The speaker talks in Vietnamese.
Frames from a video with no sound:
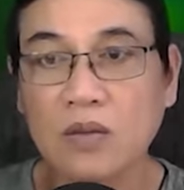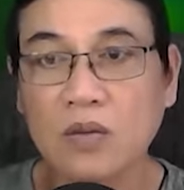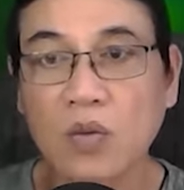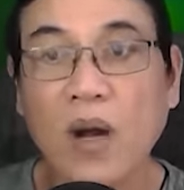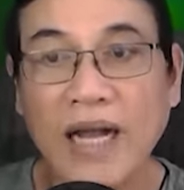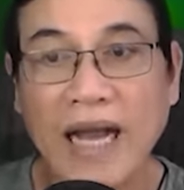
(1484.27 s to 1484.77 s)

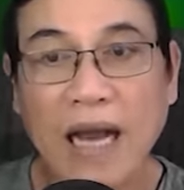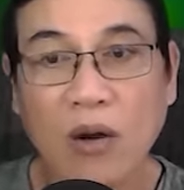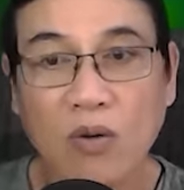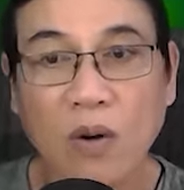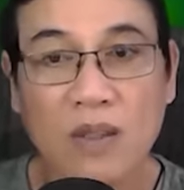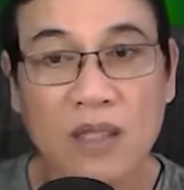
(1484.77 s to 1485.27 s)
"Quần
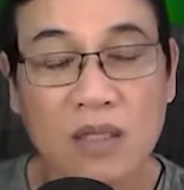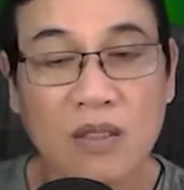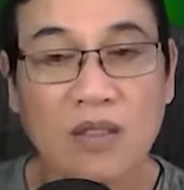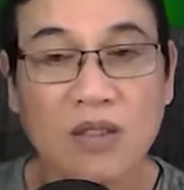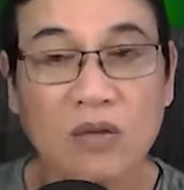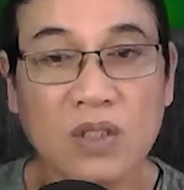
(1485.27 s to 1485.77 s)
áo cô ướt
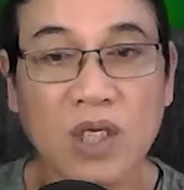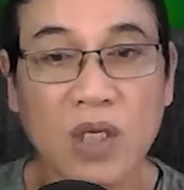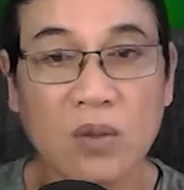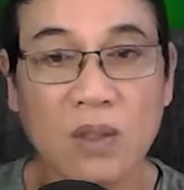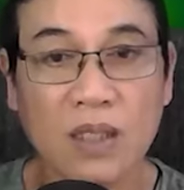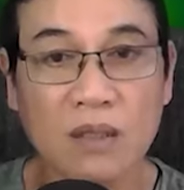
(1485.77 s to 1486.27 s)
có chút
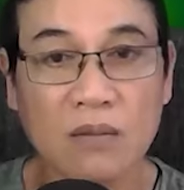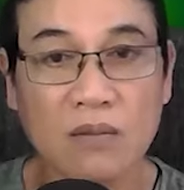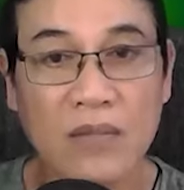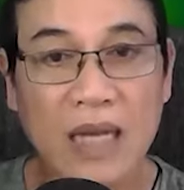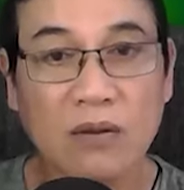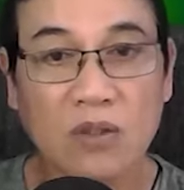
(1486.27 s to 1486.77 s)
xíu à,
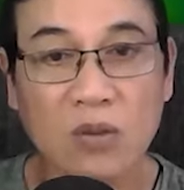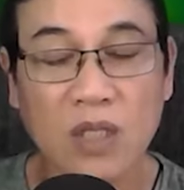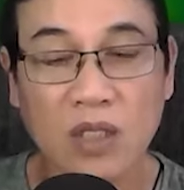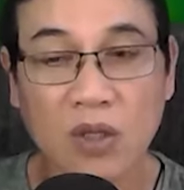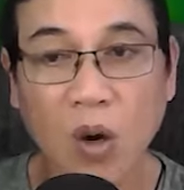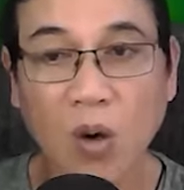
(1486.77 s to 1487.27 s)
đau chút
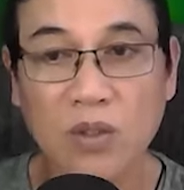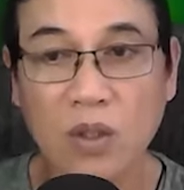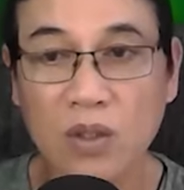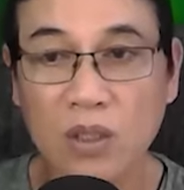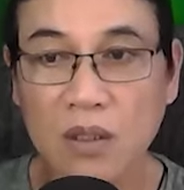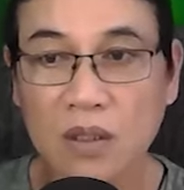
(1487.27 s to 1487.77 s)
thì khô
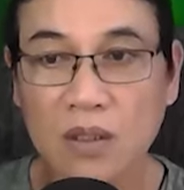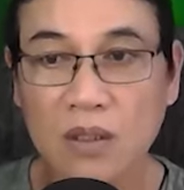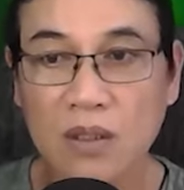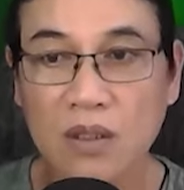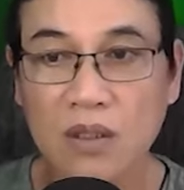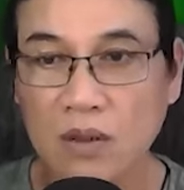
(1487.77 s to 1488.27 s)
thôi.
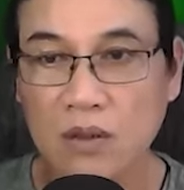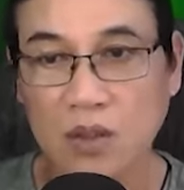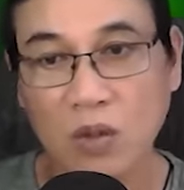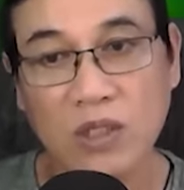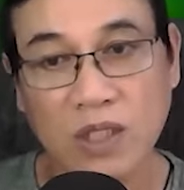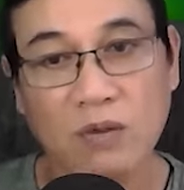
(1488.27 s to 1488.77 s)

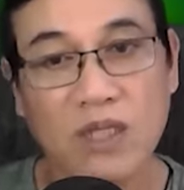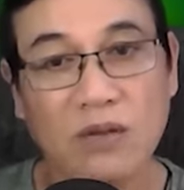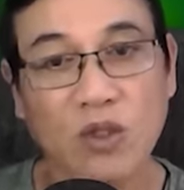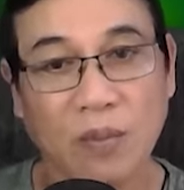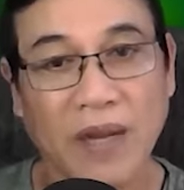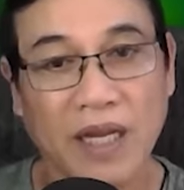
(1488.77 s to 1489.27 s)
Chút xíu với
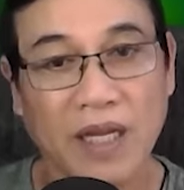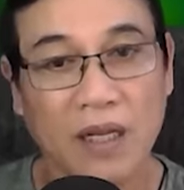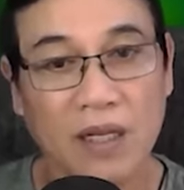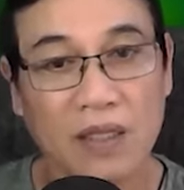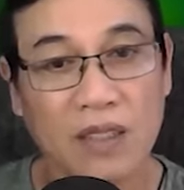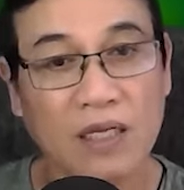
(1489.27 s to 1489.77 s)
tụi mày,
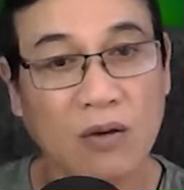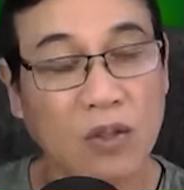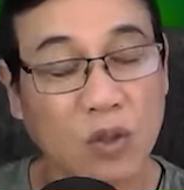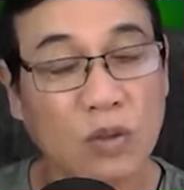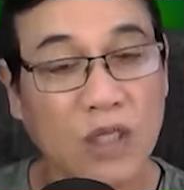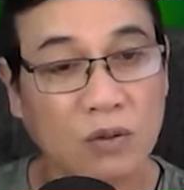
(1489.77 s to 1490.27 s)
nhưng không có
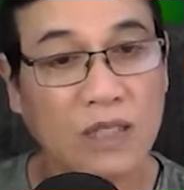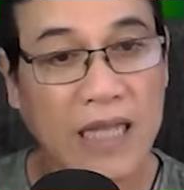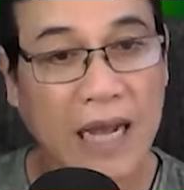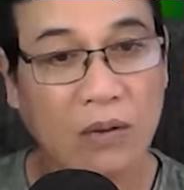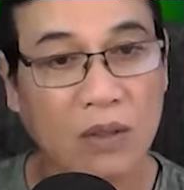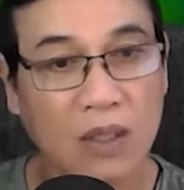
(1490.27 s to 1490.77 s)
chút xíu với
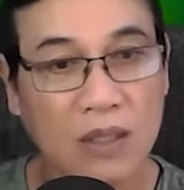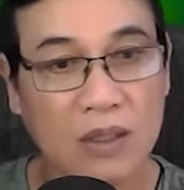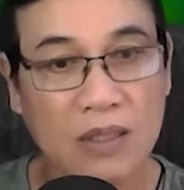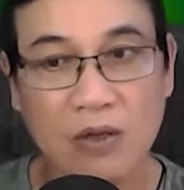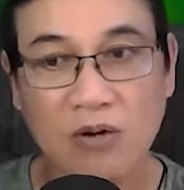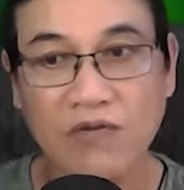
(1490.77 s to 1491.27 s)
tao.
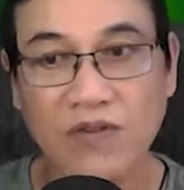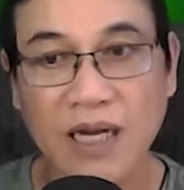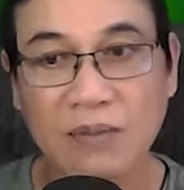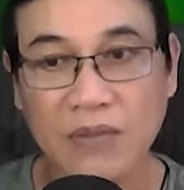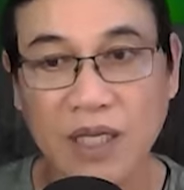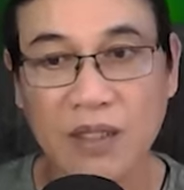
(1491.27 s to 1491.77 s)
Tao còn phải
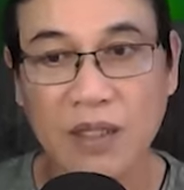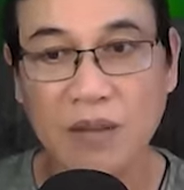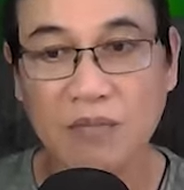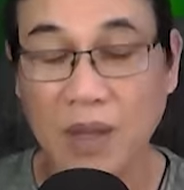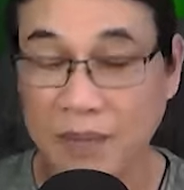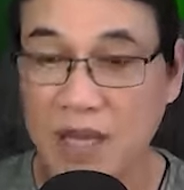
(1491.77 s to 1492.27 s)
làm việc,
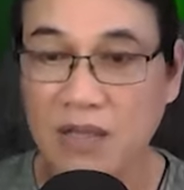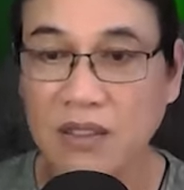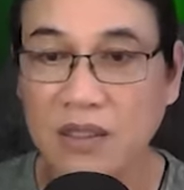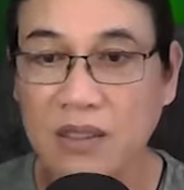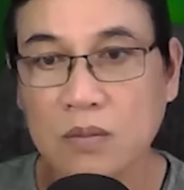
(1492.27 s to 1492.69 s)
mày biết chưa?